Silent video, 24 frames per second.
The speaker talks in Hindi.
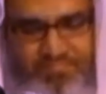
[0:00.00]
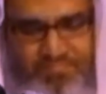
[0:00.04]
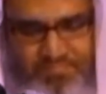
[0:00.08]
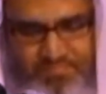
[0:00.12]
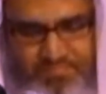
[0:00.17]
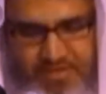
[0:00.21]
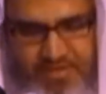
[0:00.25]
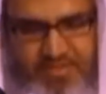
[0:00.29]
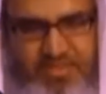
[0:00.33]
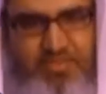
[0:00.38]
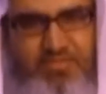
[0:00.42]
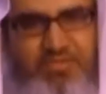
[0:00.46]

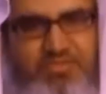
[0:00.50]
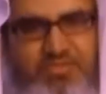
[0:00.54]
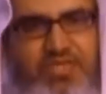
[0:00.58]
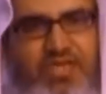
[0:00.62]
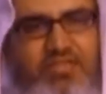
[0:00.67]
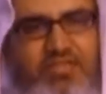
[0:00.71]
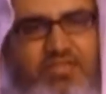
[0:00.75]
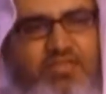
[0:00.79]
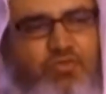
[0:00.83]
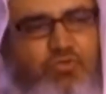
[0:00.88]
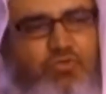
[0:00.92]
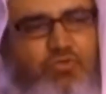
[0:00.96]
और लोगों
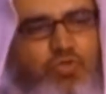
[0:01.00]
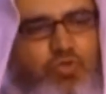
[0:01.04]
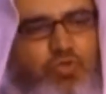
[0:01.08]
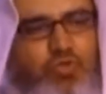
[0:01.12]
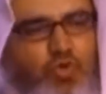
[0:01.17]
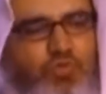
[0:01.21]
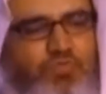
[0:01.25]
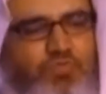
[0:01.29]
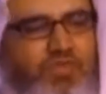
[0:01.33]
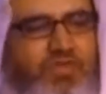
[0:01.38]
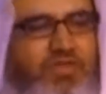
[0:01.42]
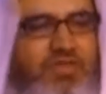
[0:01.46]
के हक में भी
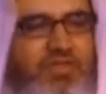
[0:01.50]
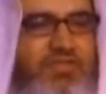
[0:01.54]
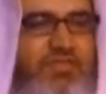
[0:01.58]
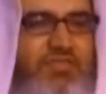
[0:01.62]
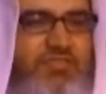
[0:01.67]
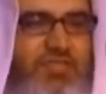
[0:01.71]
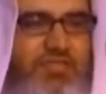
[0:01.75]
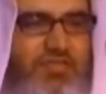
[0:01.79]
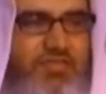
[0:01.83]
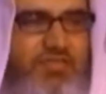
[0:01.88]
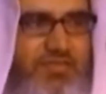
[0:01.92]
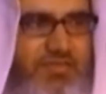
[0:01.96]

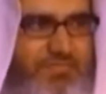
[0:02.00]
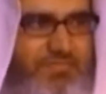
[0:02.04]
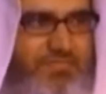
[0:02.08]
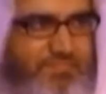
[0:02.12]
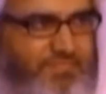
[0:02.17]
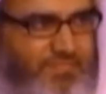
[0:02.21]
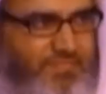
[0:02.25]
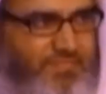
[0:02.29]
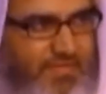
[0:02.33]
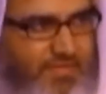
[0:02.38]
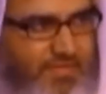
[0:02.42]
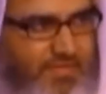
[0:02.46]
हक तलफी
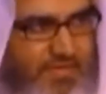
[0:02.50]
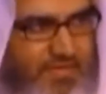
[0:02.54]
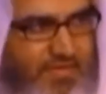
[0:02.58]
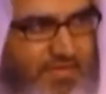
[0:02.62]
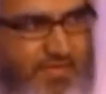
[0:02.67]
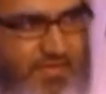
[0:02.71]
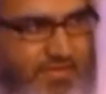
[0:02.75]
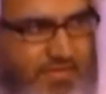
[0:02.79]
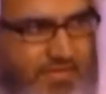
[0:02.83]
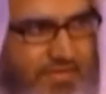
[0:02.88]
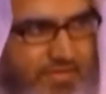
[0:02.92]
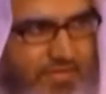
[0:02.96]
किए
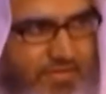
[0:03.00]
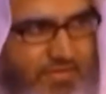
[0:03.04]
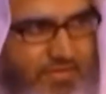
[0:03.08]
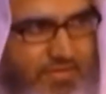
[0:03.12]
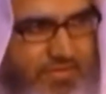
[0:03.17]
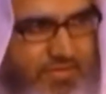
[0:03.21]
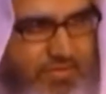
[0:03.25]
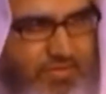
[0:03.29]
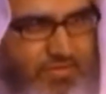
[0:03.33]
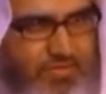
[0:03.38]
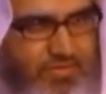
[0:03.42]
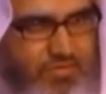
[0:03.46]
उन पर जुल्म
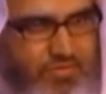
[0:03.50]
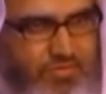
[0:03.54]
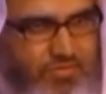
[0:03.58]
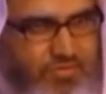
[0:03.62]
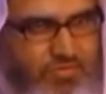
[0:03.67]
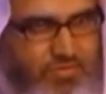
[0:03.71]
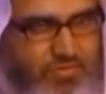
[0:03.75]
करके